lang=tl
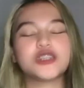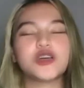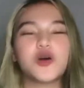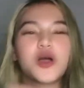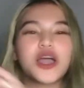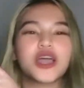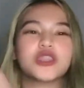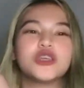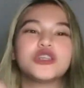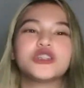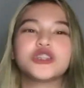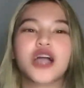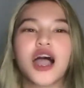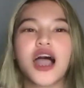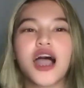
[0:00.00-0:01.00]
So, ito
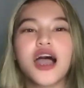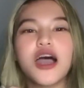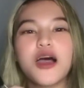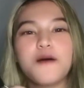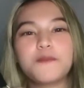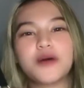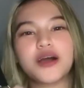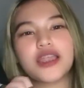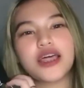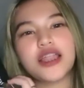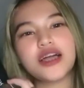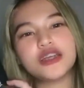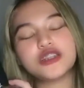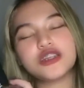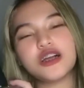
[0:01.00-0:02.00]
siya. Para
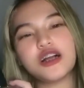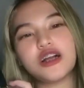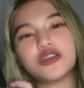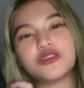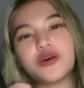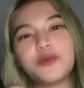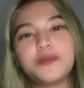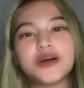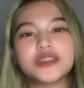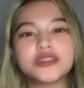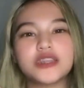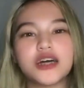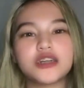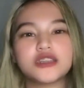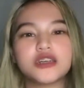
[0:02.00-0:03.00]
lang siyang ano,
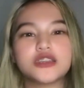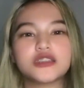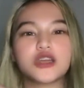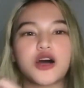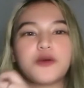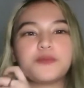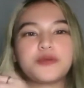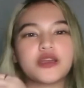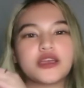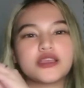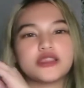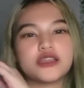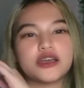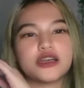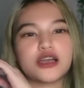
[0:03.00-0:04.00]
bandana top.
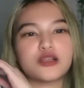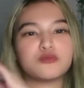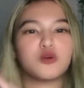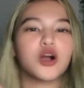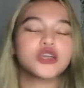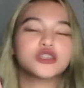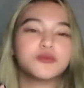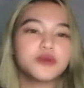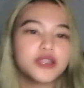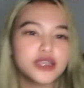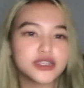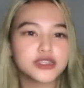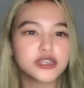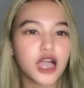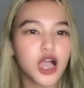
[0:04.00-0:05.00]
And, ayan. Mukha siya
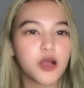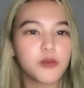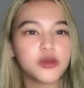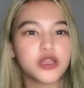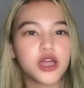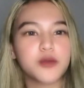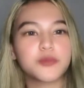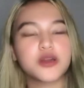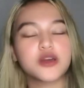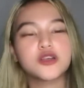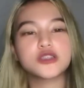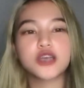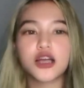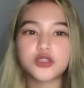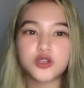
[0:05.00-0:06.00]
maliit sa camera, pero
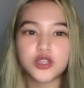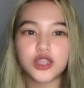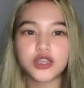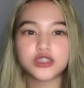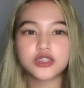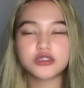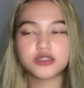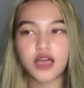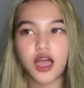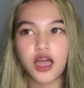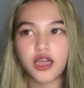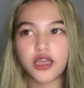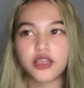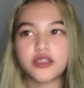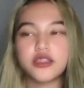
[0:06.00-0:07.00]
sakto lang siya
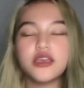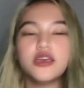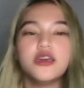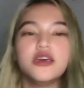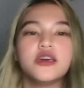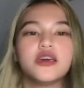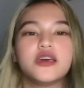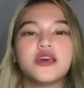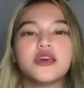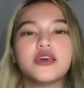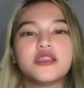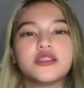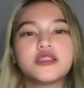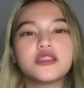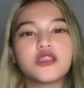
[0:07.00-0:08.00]
sa akin.
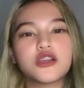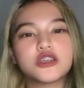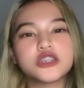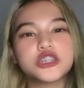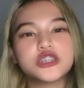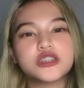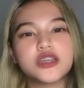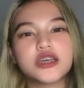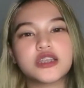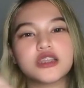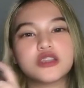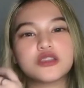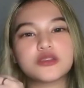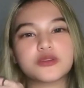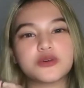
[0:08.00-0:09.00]
And, large na
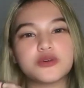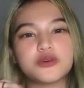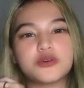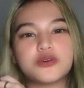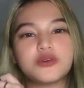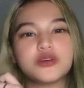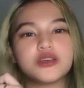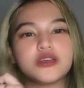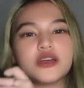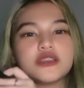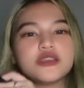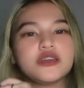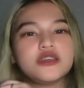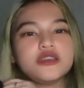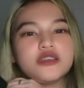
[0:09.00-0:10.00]
rin to.
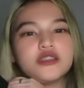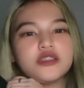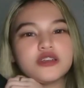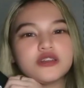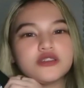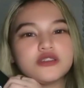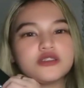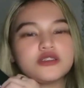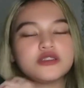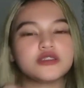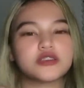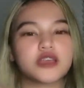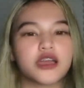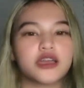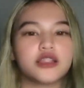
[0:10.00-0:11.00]
Ayan, ganyan lang yung
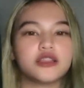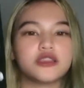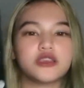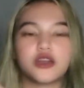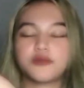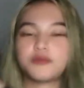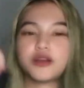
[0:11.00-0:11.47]
style niya.